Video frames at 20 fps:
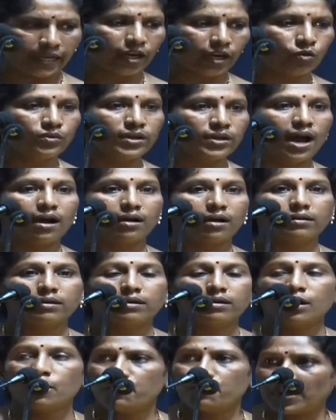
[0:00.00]
ఇక్కడున్న
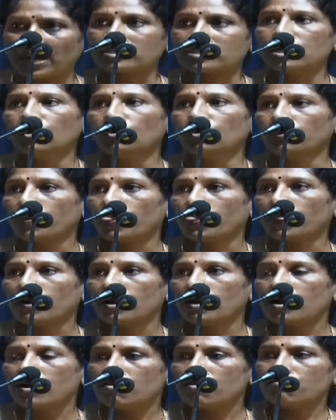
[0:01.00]
ప్రజలు
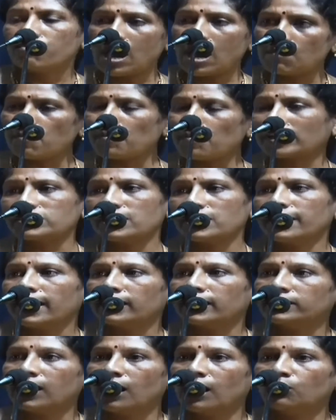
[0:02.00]
వామపక్ష
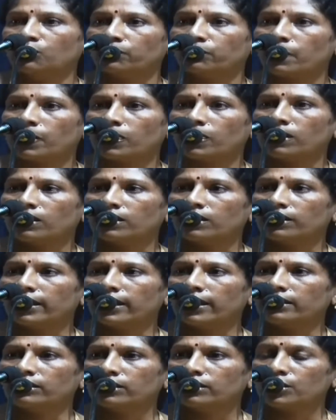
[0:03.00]
నేతలు
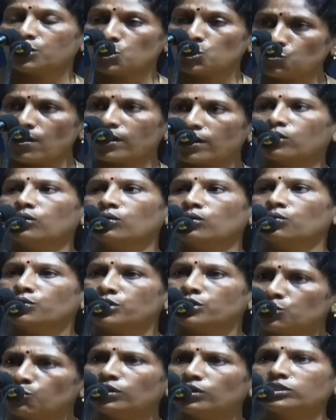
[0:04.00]
యువకులు
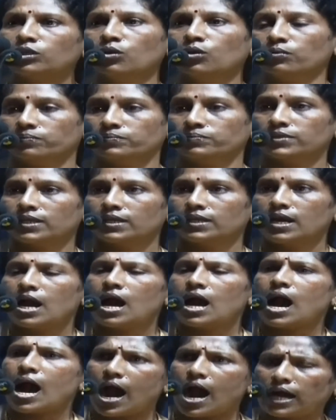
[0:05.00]
యువతులు
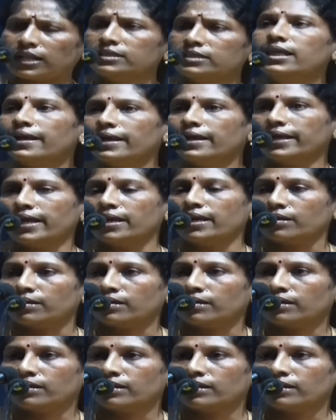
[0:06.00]
అందరికీ
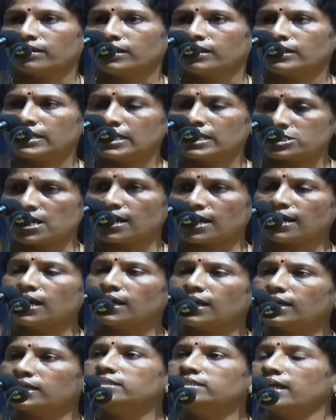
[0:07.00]

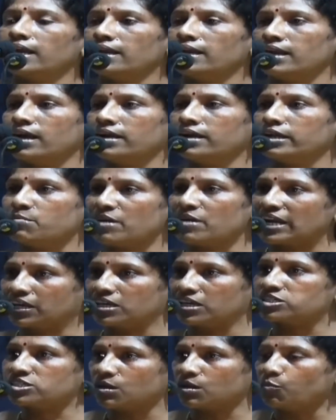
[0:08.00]
నిజంగా గద్దరన్న అంటే
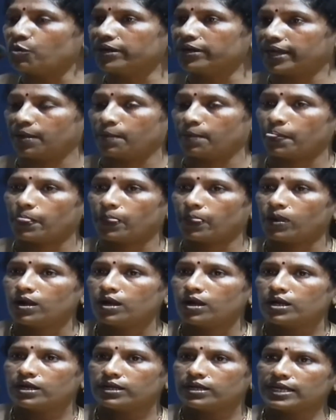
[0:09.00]
మనకి ఇష్టం ఉంటే
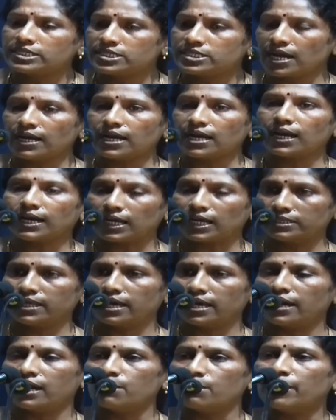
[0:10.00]
నిజంగా
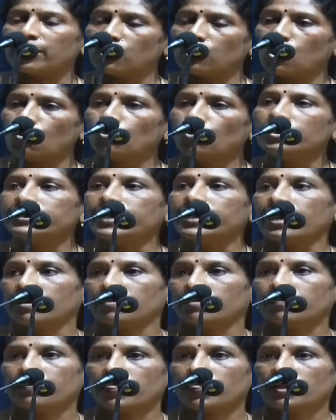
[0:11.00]
గద్దరన్న మనలో ఉంటే
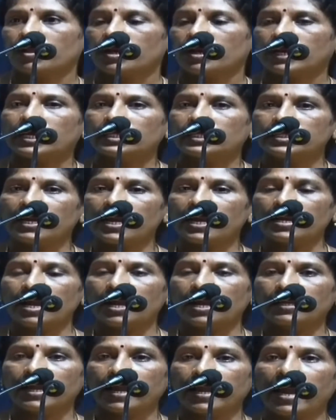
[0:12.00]

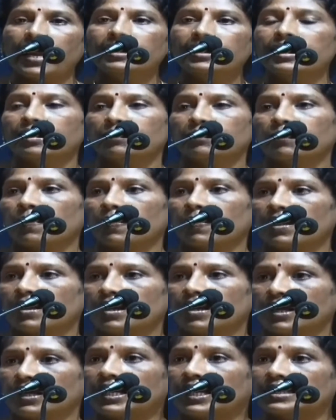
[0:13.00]
గద్దరన్న అంటే ఏంటి
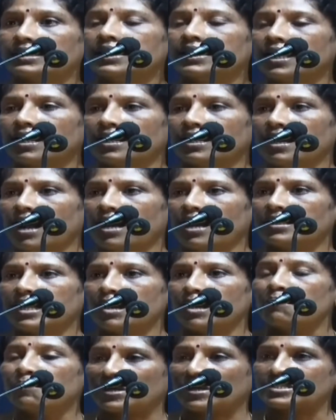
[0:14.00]
గద్దరన్న
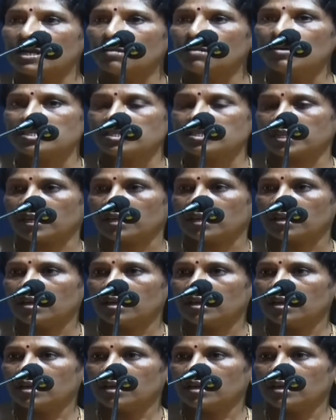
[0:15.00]
అంటే ప్రజల మంచి